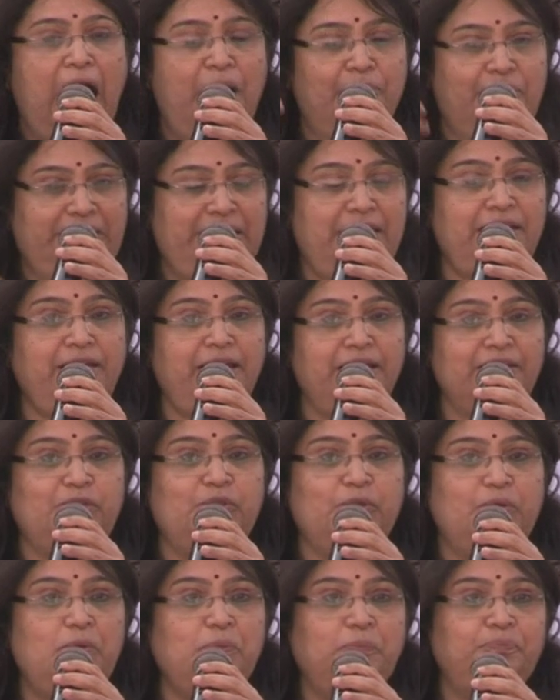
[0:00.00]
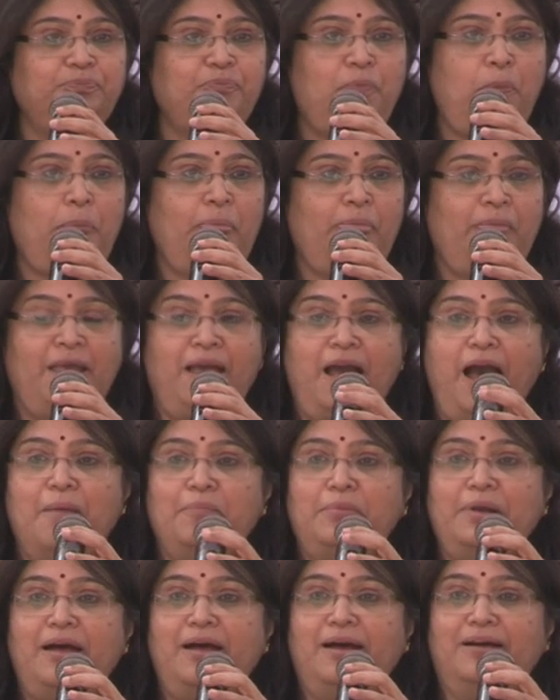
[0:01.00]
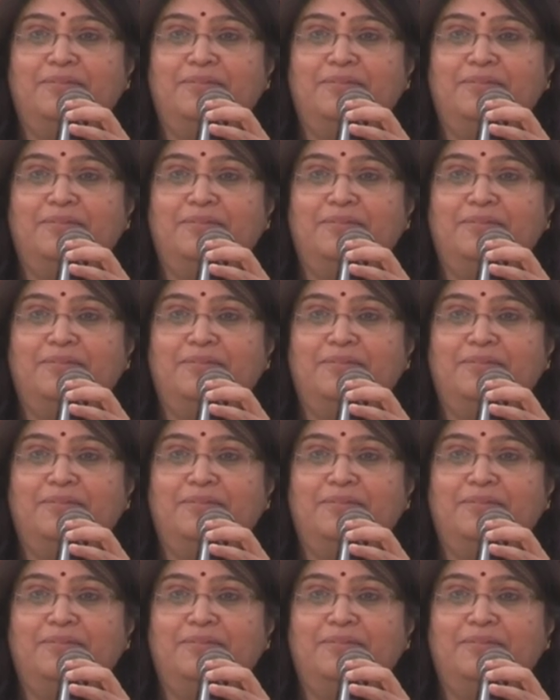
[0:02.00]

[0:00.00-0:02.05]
আমাদের ক্ষেত্রেও আমরা